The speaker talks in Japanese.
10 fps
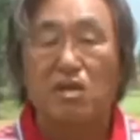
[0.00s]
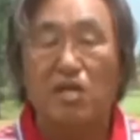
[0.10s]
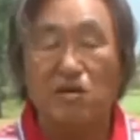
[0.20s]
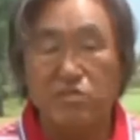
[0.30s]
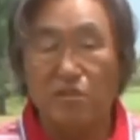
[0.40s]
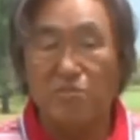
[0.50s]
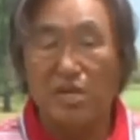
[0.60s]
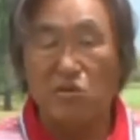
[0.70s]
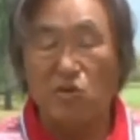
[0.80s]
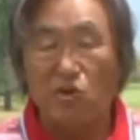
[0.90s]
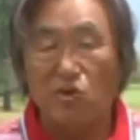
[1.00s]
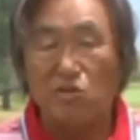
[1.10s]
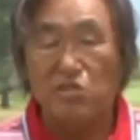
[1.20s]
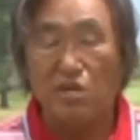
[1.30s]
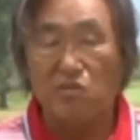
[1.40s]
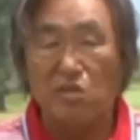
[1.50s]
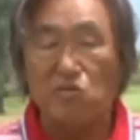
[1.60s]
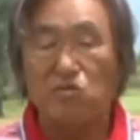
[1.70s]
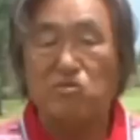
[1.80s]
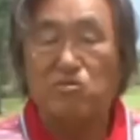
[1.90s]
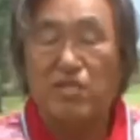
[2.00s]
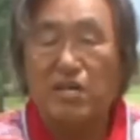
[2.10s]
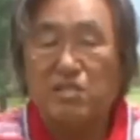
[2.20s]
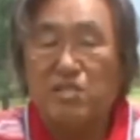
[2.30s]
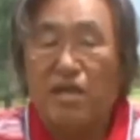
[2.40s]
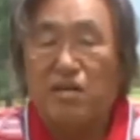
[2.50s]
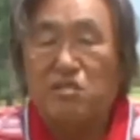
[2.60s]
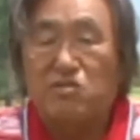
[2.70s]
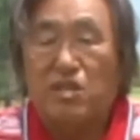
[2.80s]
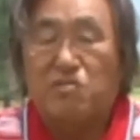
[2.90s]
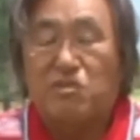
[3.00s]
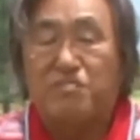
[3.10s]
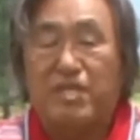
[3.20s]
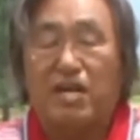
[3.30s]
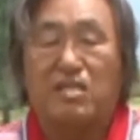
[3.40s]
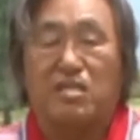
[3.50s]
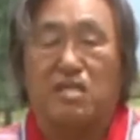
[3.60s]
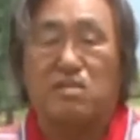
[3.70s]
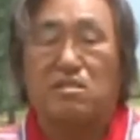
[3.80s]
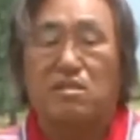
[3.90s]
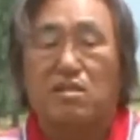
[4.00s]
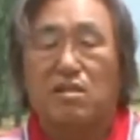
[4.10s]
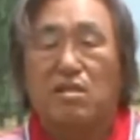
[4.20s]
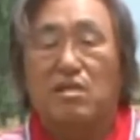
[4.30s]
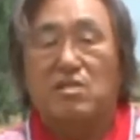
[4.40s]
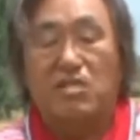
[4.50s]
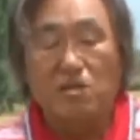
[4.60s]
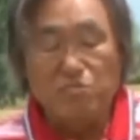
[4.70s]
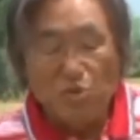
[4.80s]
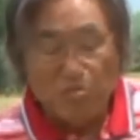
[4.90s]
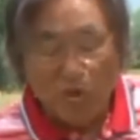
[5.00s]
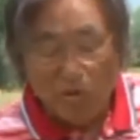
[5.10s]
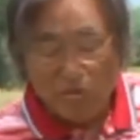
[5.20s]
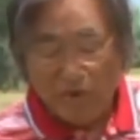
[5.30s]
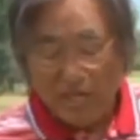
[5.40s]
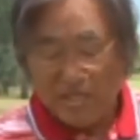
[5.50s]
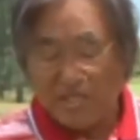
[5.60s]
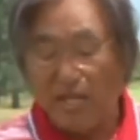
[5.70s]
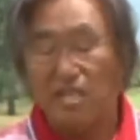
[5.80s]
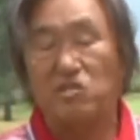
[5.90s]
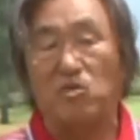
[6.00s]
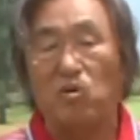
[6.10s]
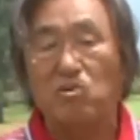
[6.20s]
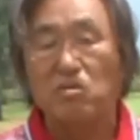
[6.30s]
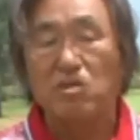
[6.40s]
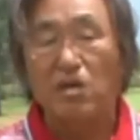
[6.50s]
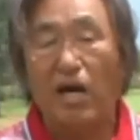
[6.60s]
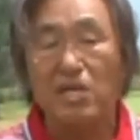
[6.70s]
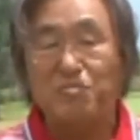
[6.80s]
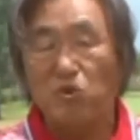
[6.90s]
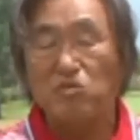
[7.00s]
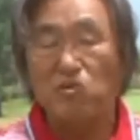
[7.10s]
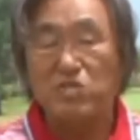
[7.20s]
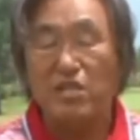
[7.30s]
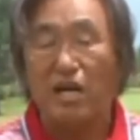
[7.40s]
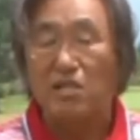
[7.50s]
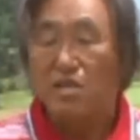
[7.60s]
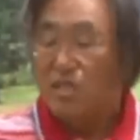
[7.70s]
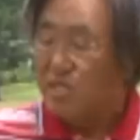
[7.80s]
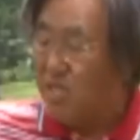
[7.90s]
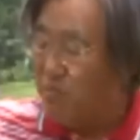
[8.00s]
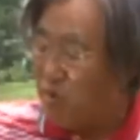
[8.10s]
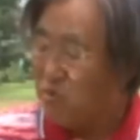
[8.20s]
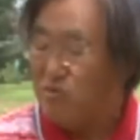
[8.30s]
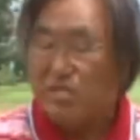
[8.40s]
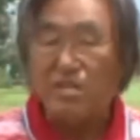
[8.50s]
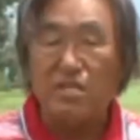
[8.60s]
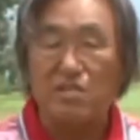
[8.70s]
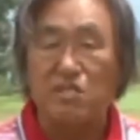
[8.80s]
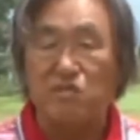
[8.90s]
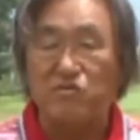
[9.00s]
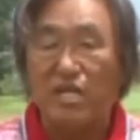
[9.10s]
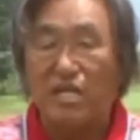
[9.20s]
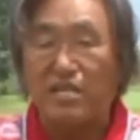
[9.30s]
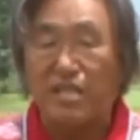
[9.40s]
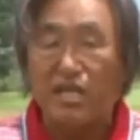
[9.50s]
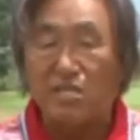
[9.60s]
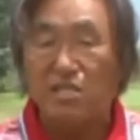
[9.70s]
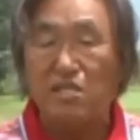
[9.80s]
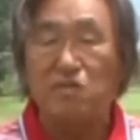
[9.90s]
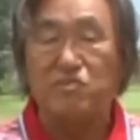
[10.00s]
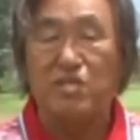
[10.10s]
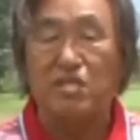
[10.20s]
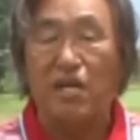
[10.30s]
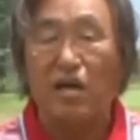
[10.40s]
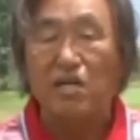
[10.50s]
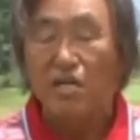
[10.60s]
100年前のセントアンドリュース山水排水設備なかったです全部ボールは砂ですよ穴っぽくに落ちたデボル打ちだったんです上から叩きつけて打っていった